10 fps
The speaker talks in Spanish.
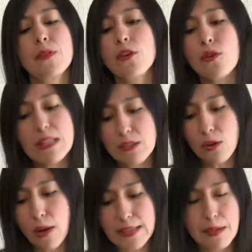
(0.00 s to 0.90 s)
Todo esto
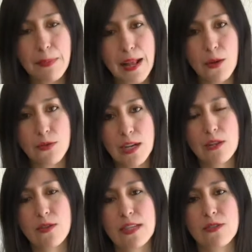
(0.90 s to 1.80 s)
lo hace para
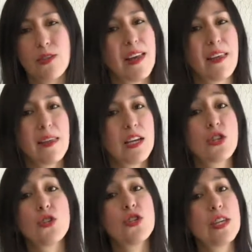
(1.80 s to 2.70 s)
contarnos la historia de Dick
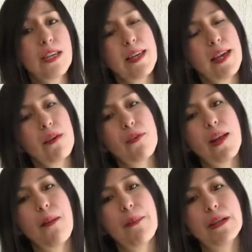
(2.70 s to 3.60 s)
Cheney, que fue
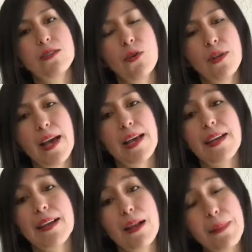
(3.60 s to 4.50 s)
la persona que
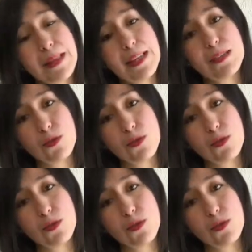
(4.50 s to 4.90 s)
realmente